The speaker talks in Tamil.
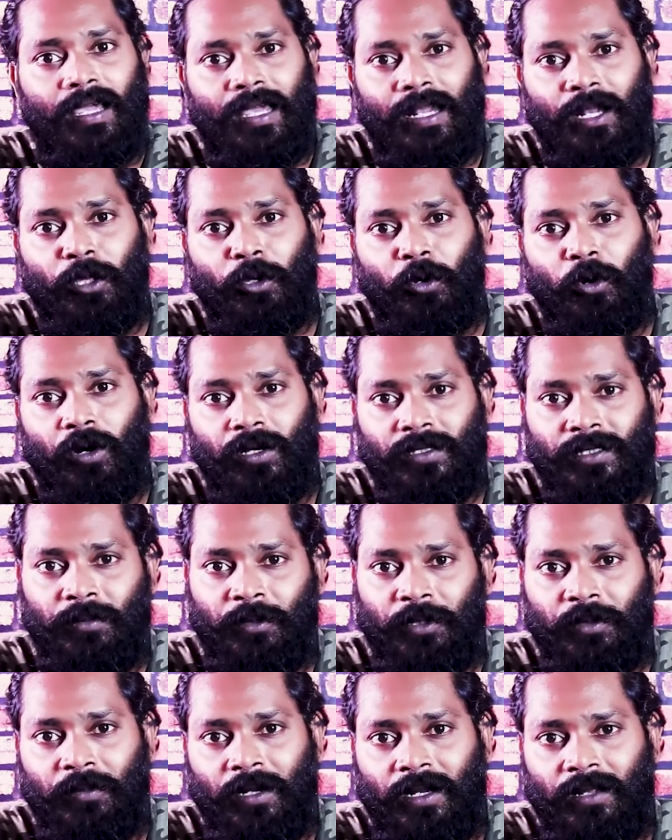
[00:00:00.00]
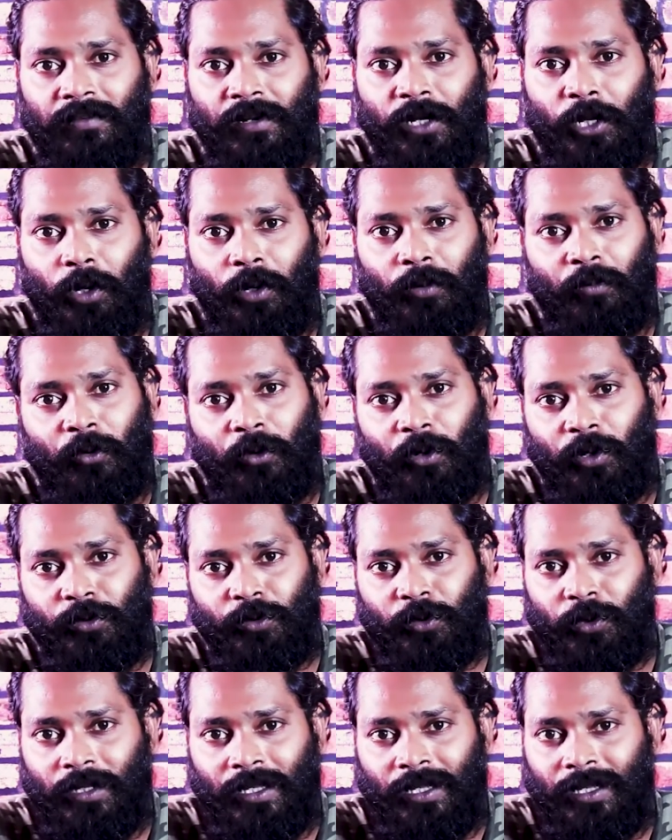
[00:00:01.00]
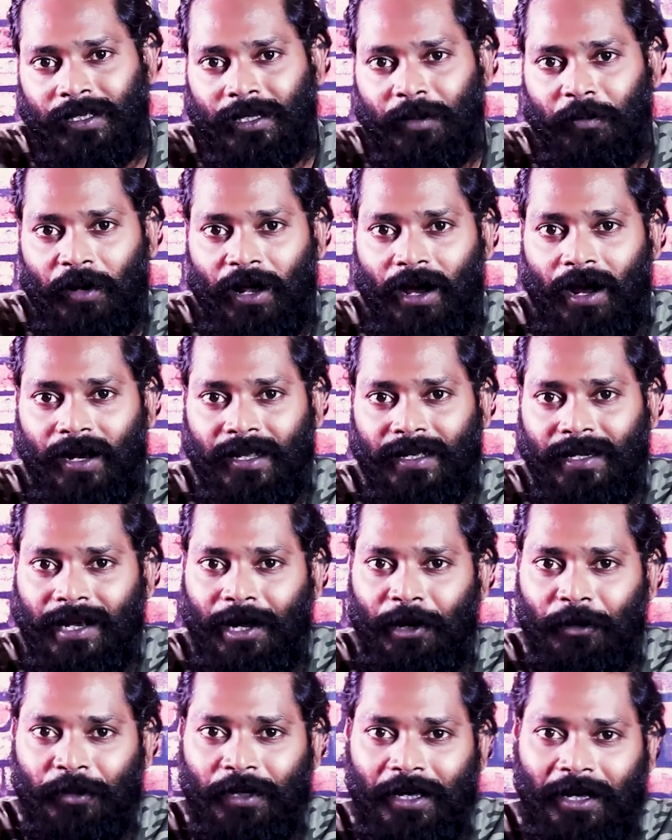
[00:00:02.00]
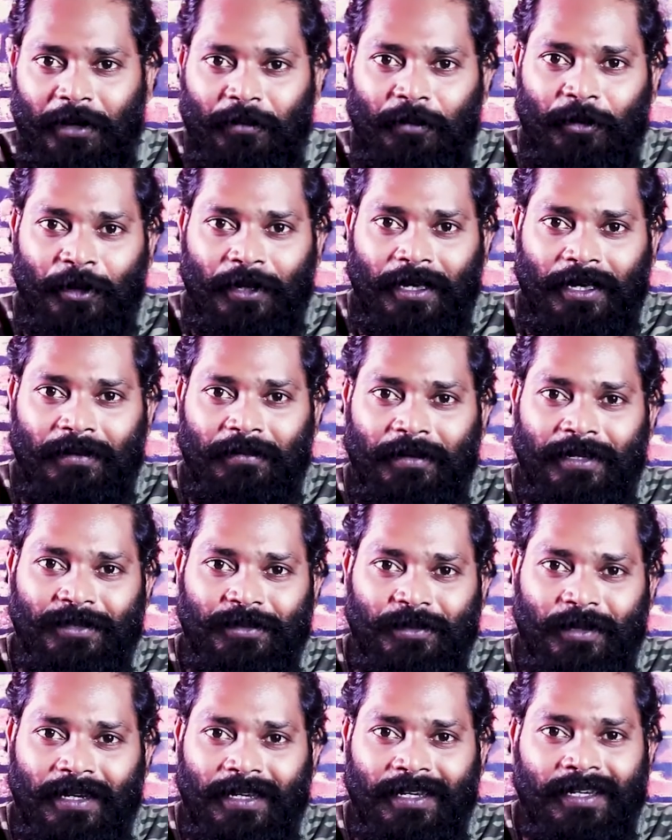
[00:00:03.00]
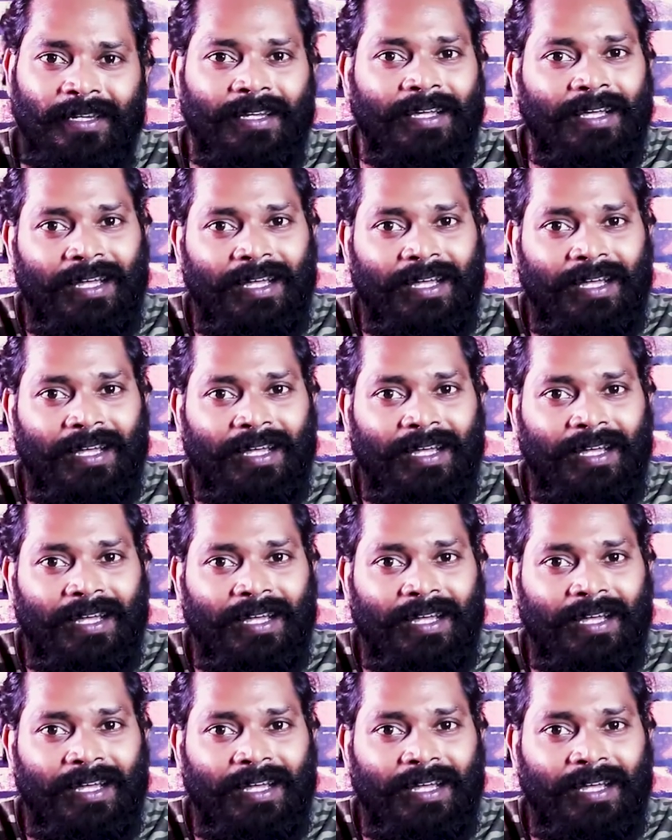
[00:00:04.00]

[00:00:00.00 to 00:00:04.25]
என்ன யோகா சம்மந்தமான வீடியோலாம் போடுறேன்னு சொன்னீங்க அதுக்கப்புறம் ஆளையே காணும் எங்கே போனீங்க அப்படின்னு சொல்லி